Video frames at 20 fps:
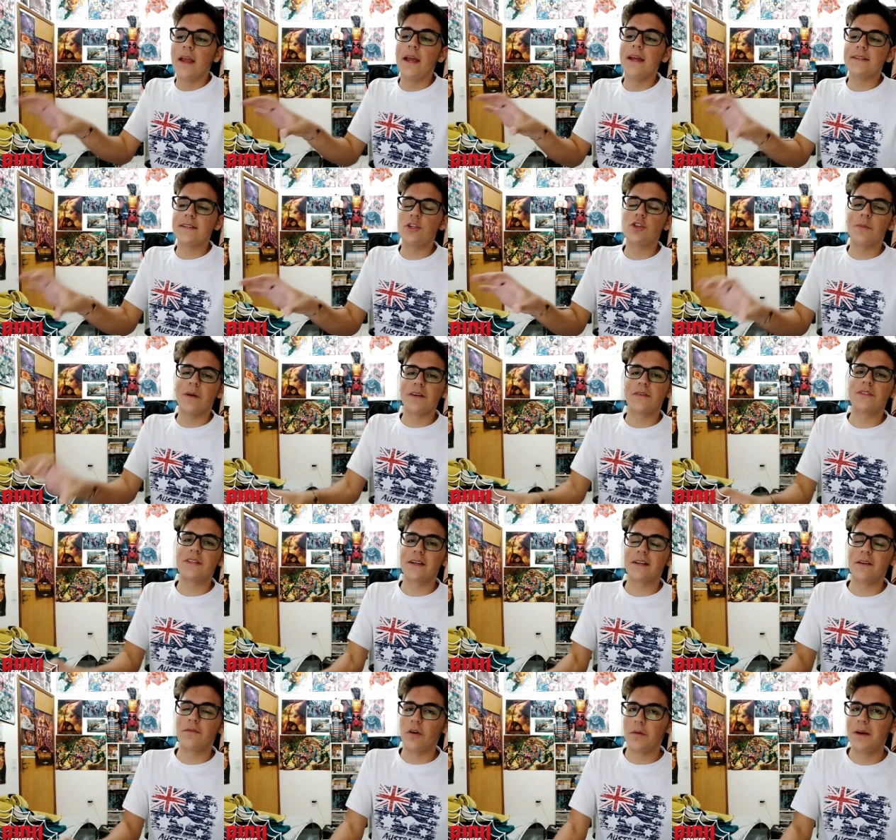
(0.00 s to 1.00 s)
esse de uma
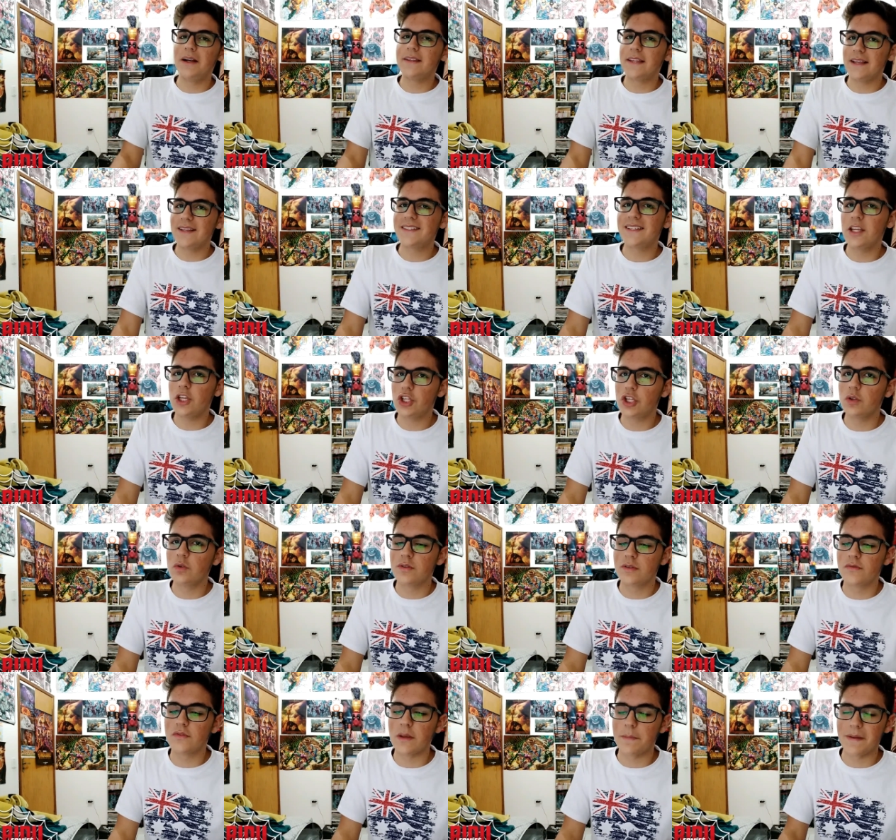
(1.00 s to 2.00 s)
certa forma ele tem sentido
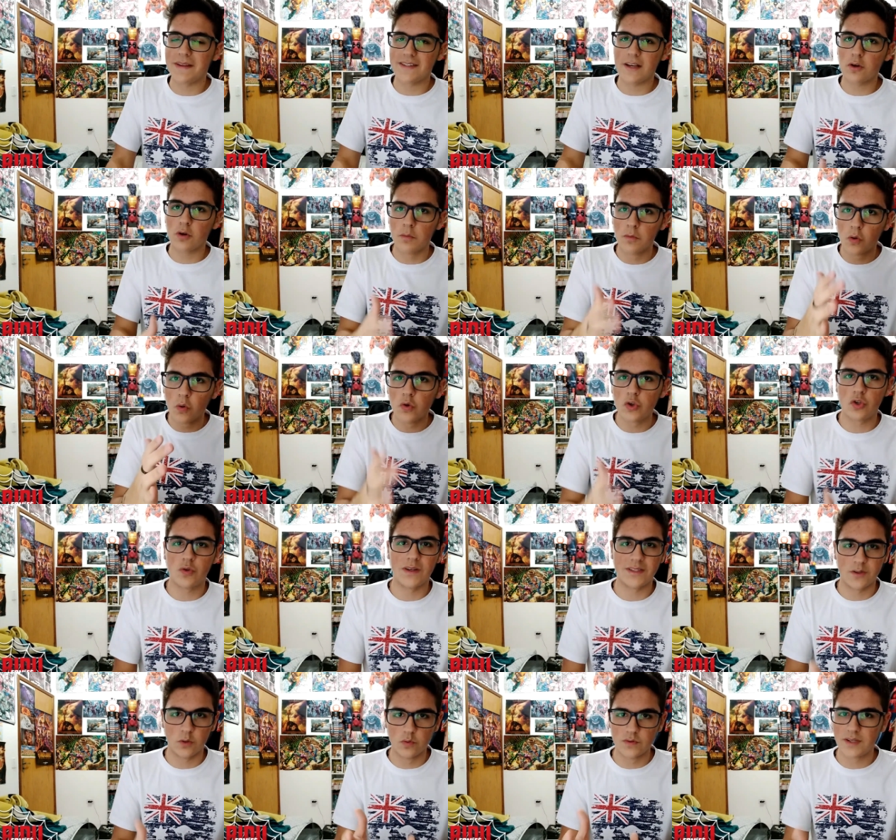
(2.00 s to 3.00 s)
se você pensar como
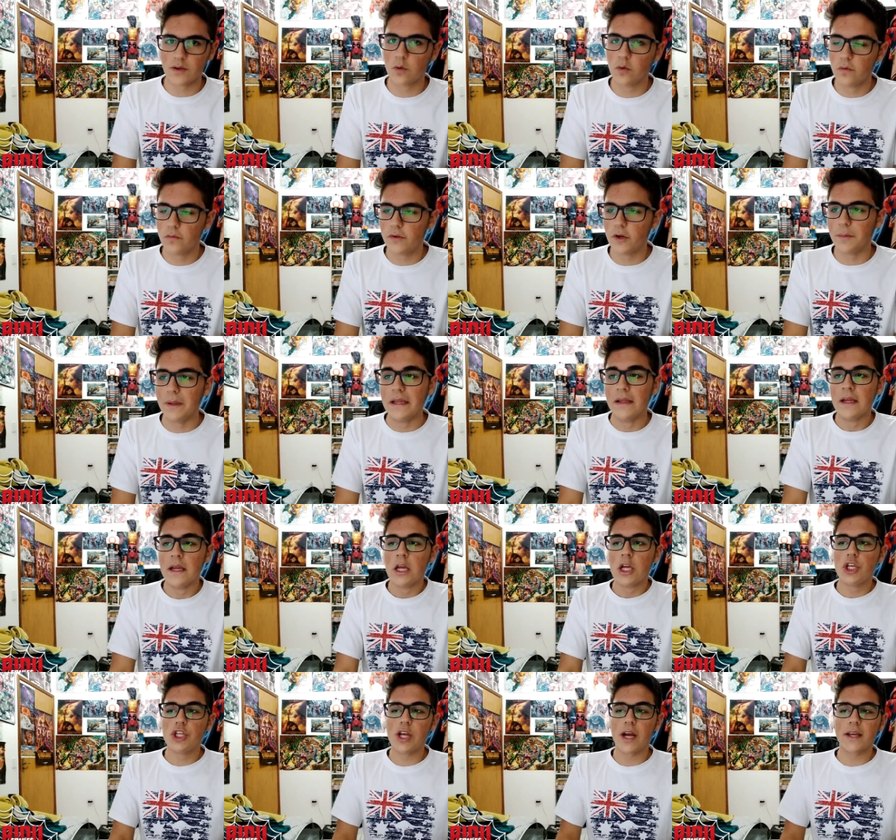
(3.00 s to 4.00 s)
continuação do segundo filme.
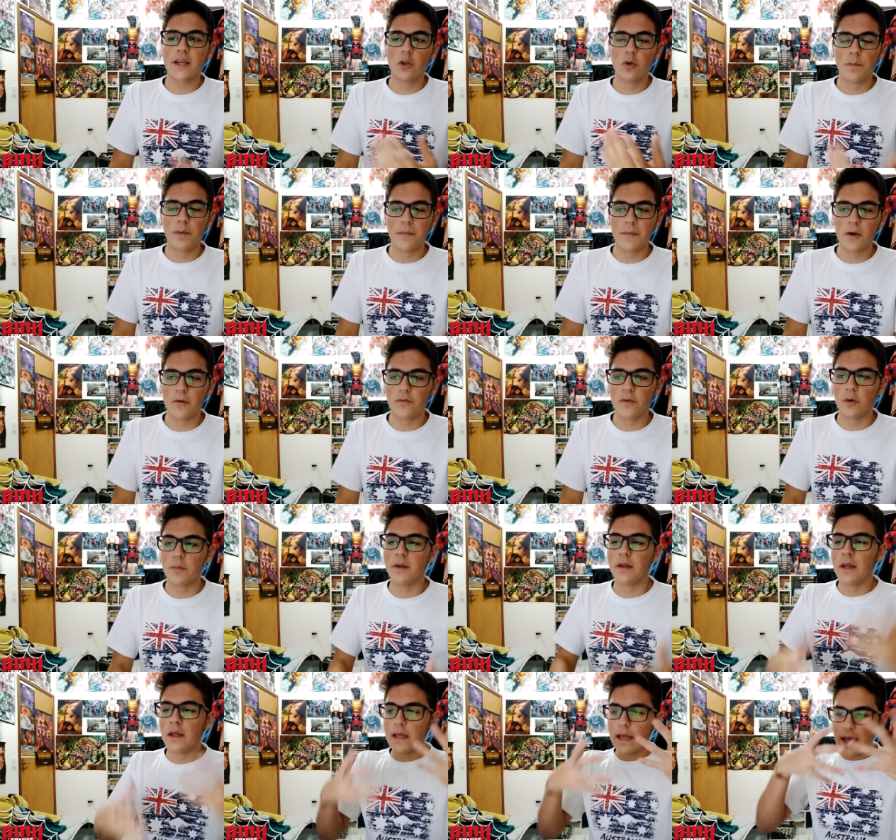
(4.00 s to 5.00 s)
Já que no primeiro
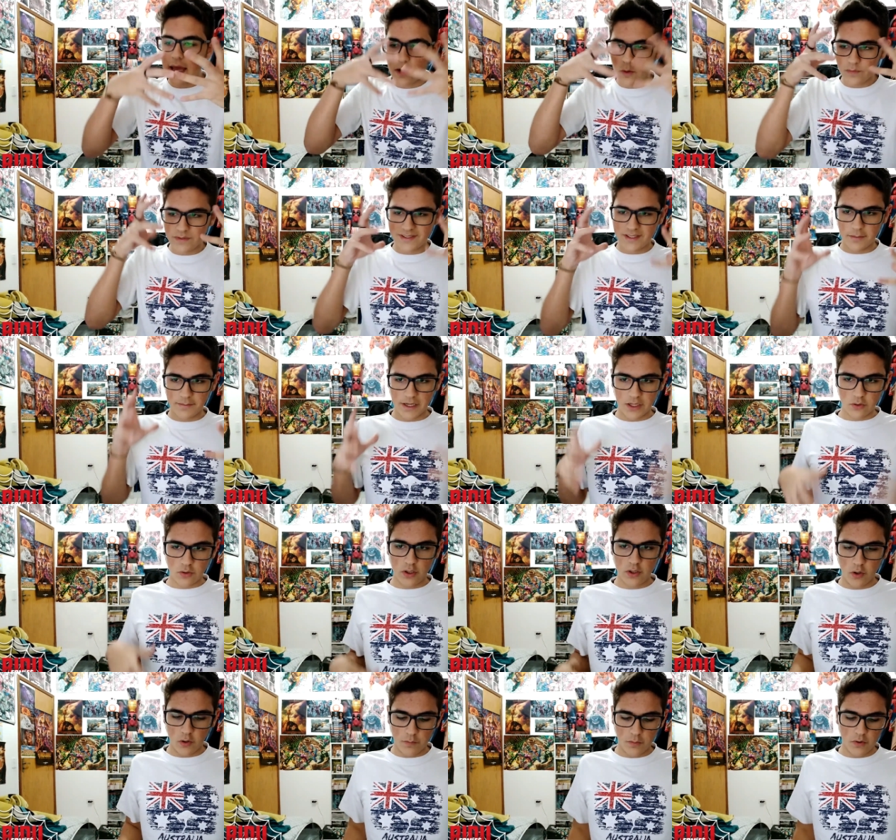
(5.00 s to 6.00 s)
filme era o
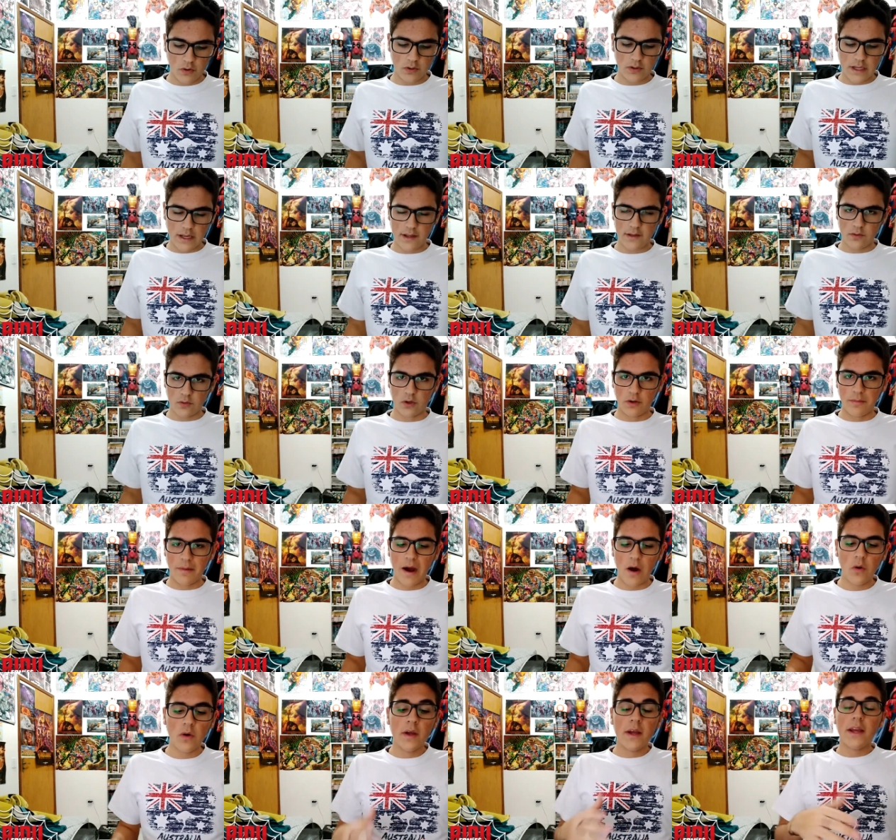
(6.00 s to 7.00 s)
exterminador, robô, né,
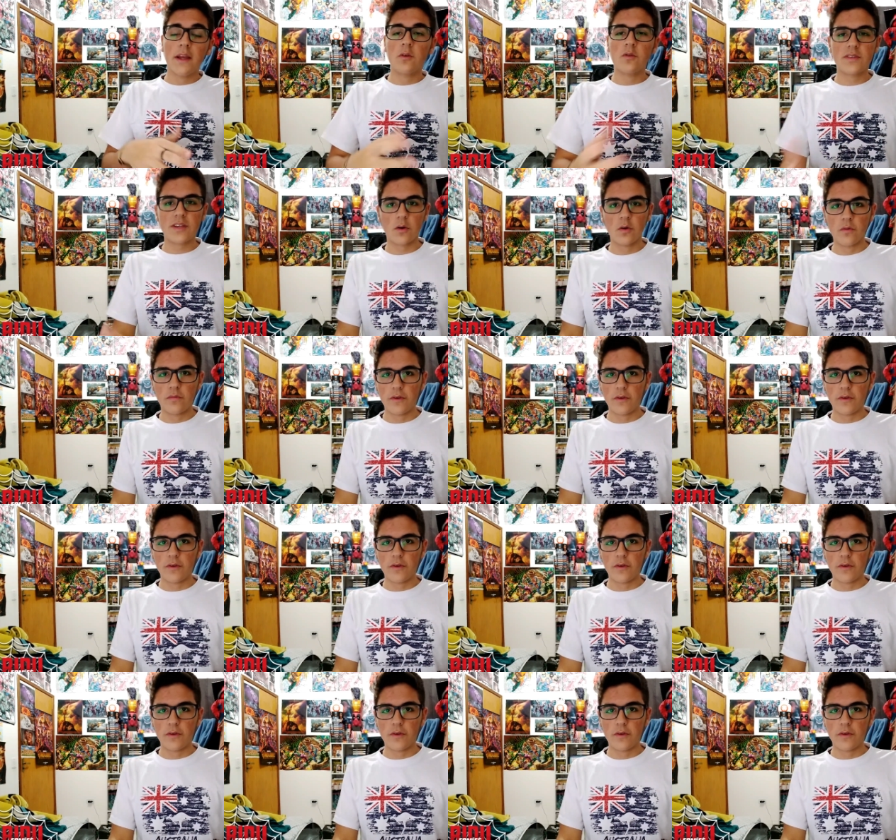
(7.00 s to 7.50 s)
normal, e no segundo